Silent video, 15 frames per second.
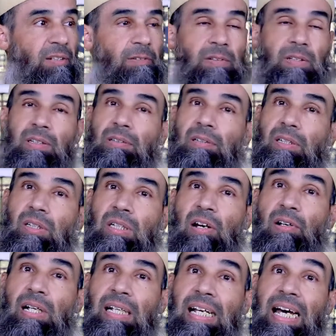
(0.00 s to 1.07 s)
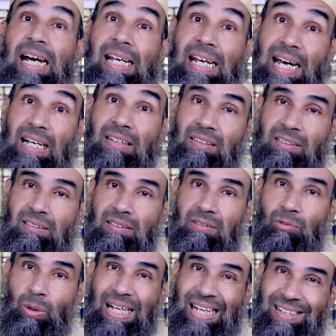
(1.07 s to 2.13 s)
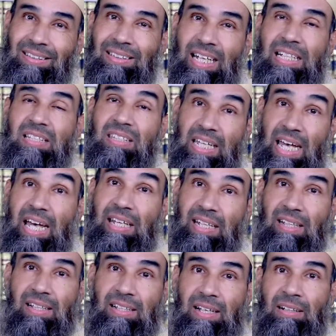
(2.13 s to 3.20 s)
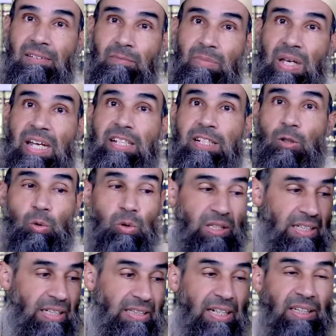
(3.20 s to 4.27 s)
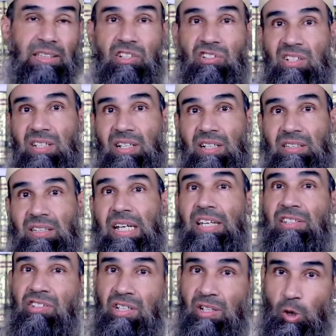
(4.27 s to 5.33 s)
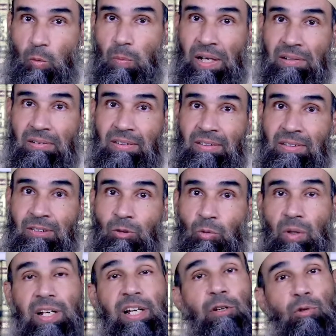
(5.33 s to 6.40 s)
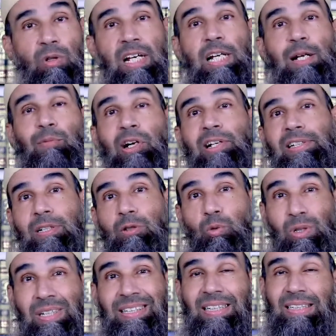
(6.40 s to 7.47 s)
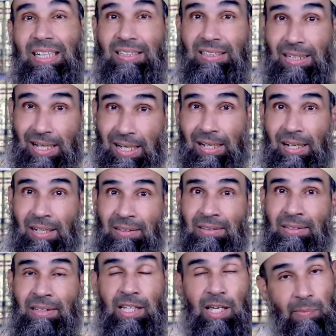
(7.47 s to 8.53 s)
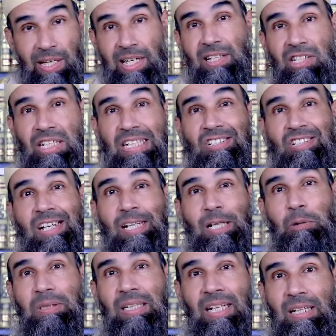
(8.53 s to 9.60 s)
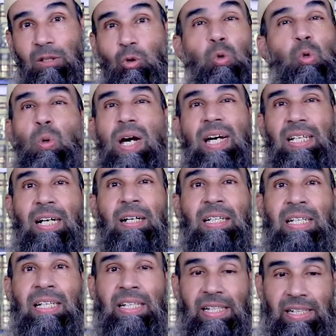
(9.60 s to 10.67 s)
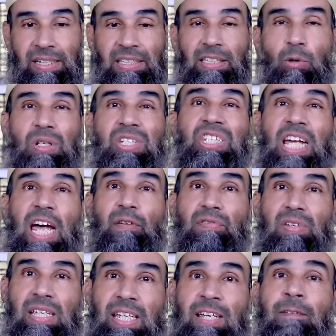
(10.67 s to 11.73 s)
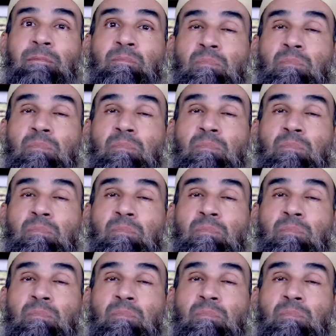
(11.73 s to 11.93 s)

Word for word: الأغلاط والأخطاء التاريخية بأنه ولد تحت شجرة السنوبر ونحن نعلم أنه ولد تحت نخلة كما يأتي إن شاء الله تعالى كل هذا يعني توسع فيه